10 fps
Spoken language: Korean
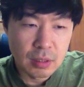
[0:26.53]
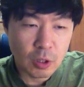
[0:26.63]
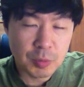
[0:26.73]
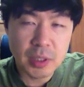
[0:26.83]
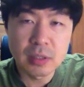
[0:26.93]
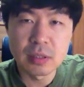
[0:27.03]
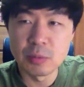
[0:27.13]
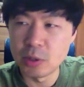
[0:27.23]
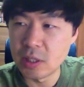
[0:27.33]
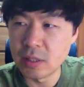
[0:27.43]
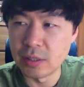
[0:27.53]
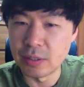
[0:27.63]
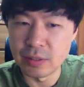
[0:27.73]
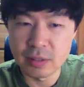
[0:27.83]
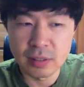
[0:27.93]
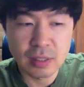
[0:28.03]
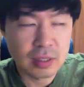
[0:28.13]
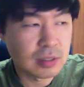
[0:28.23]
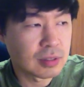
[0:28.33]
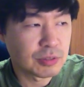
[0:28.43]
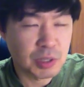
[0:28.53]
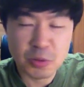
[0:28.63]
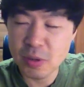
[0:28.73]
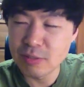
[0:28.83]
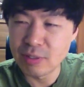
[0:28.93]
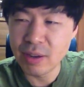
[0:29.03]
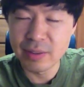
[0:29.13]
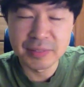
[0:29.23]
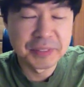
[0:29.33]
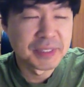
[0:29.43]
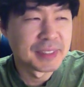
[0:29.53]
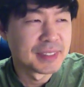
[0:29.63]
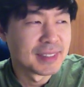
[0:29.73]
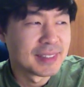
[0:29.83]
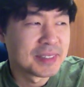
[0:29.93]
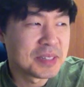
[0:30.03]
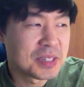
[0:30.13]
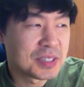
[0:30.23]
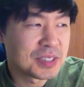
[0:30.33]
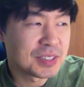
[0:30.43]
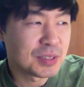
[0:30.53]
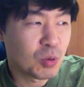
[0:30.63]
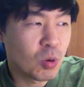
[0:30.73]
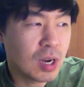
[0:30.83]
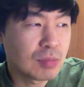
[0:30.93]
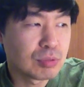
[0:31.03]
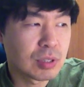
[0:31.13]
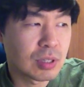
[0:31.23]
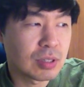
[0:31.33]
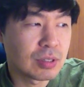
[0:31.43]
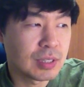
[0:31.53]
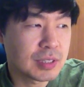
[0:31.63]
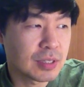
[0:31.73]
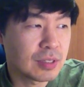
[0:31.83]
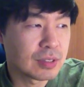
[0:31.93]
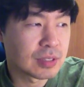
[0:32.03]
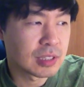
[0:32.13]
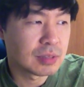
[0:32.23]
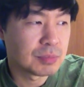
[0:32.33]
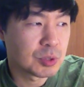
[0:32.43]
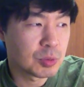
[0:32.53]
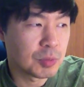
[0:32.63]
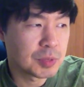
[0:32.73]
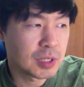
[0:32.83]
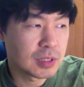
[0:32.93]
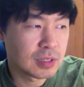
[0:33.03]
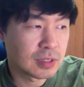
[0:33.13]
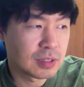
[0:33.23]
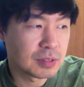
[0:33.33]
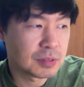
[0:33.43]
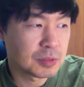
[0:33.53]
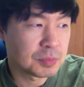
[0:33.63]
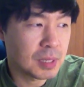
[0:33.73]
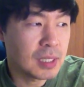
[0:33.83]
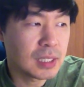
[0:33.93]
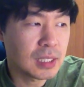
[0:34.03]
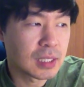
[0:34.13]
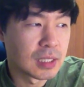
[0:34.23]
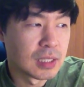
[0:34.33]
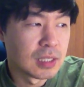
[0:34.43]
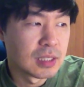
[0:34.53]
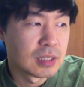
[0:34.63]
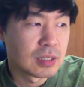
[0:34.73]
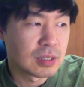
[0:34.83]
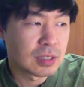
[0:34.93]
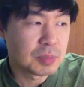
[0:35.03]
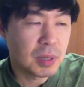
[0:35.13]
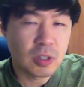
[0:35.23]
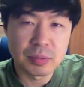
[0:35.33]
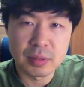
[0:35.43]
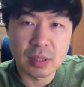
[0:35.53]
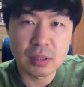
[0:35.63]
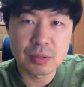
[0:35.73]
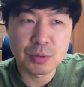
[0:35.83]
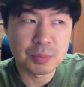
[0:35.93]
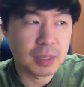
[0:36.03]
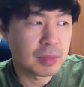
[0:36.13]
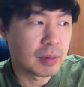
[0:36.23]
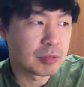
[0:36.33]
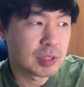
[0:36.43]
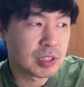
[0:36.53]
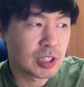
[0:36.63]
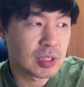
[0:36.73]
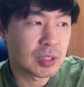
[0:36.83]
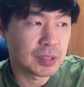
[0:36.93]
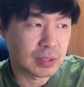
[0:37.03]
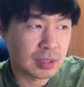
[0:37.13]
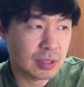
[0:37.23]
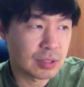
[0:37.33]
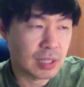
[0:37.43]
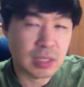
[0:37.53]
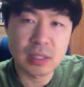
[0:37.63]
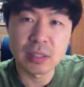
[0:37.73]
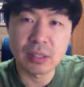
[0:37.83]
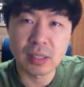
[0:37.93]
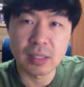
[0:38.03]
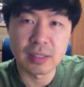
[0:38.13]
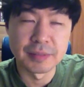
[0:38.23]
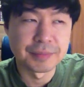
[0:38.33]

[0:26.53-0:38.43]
업데이트를 못했네요. 일단은 죄송하고요. 어, 5강부터 해서 지금 좀 업데이트를 좀 빨리 어, 급한 것부터 좀 빨리 마무리를 지어야 될 것 같아서 다시 이렇게